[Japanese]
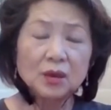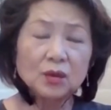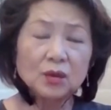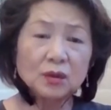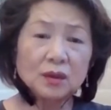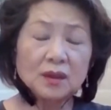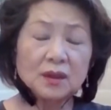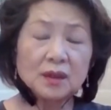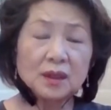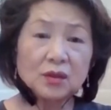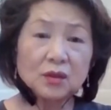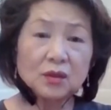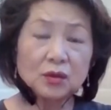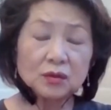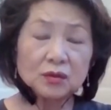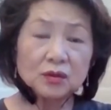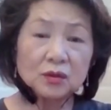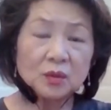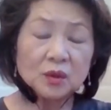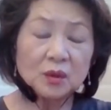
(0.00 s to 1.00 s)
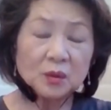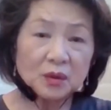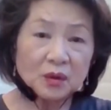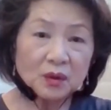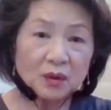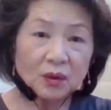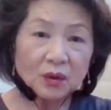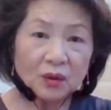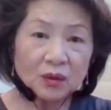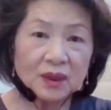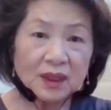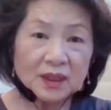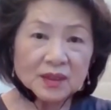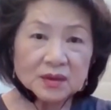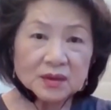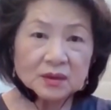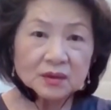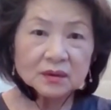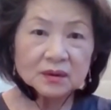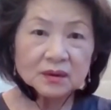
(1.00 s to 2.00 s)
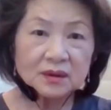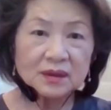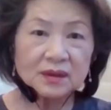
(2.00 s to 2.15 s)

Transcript: これって子供も同じこと